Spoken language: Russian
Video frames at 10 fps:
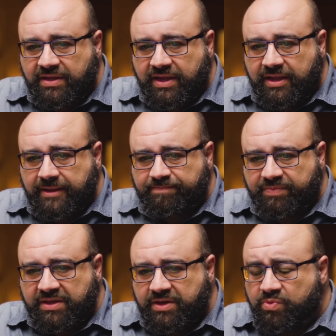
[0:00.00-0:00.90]
вашим
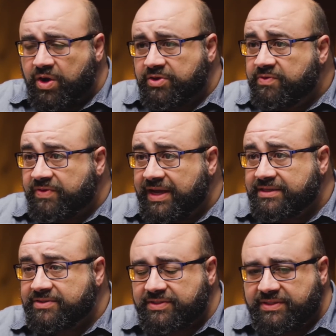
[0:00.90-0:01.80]
предпочтениям.
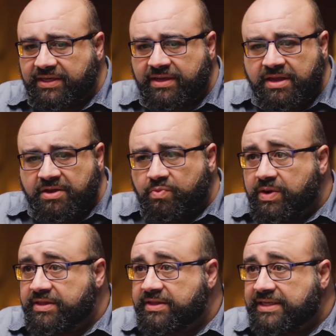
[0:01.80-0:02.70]
Она
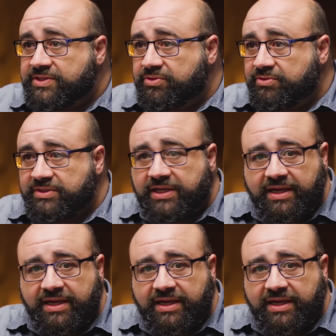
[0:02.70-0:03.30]
будет соответствовать